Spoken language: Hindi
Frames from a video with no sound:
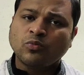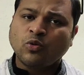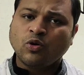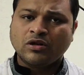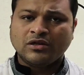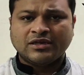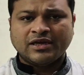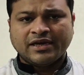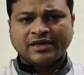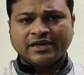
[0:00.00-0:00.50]
को
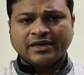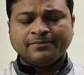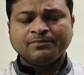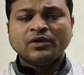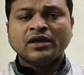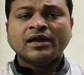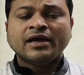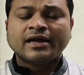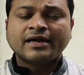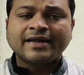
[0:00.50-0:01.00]
भूल जाइए
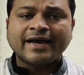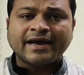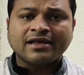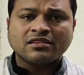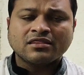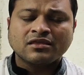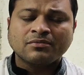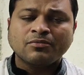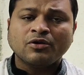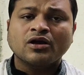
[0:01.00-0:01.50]

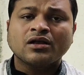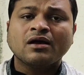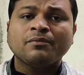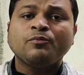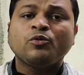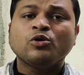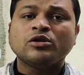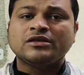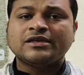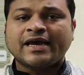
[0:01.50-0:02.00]
डेसिमल को आप
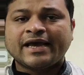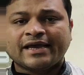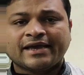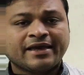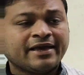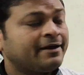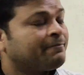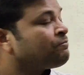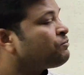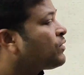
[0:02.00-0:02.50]
भूल
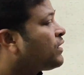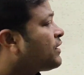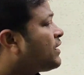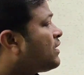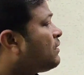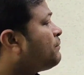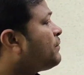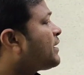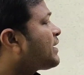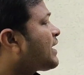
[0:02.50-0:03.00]
जाएंगे
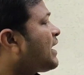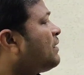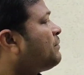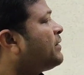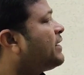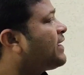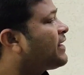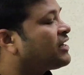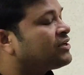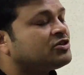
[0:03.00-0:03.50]
ये नंबर क्या
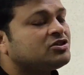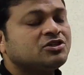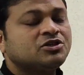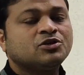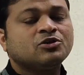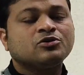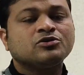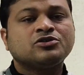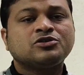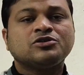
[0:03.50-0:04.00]
बनेगा
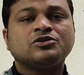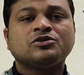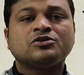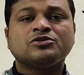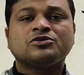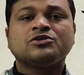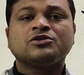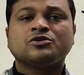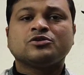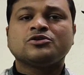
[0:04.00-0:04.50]
जीरो जीरो
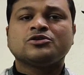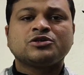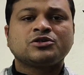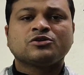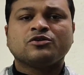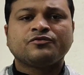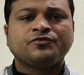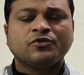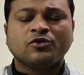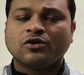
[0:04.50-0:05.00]
जीरो
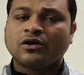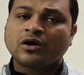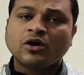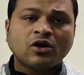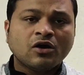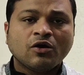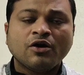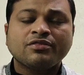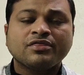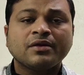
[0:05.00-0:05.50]
जीरो फोर
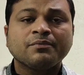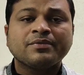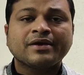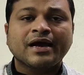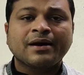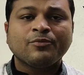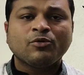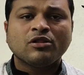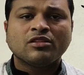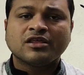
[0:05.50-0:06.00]
और से हम
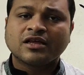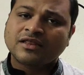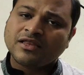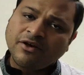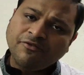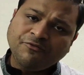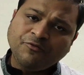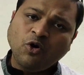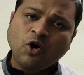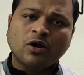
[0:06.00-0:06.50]
क्या बोल
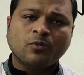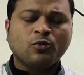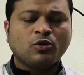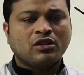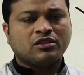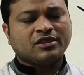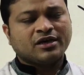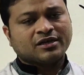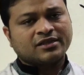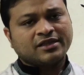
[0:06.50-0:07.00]
सकते हैं फोर
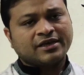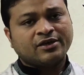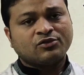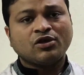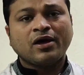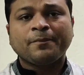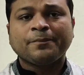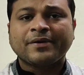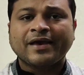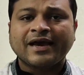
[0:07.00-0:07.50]
बोल सकते हैं
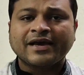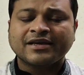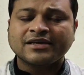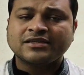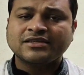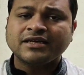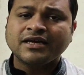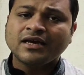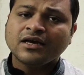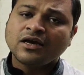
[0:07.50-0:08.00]
तो आप क्या
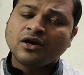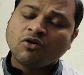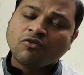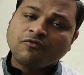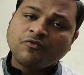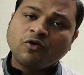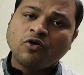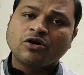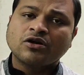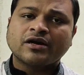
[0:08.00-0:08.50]
कीजिए
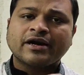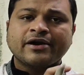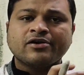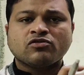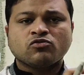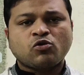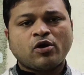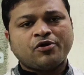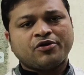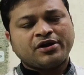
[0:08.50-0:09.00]
फोर का
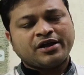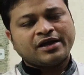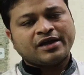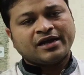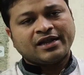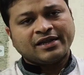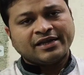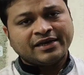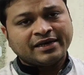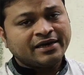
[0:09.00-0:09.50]
स्क्वायर रूट
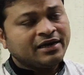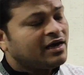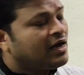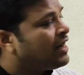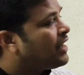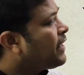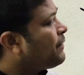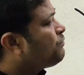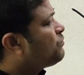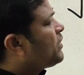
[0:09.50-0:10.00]
निकालिए
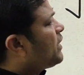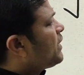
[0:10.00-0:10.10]
अब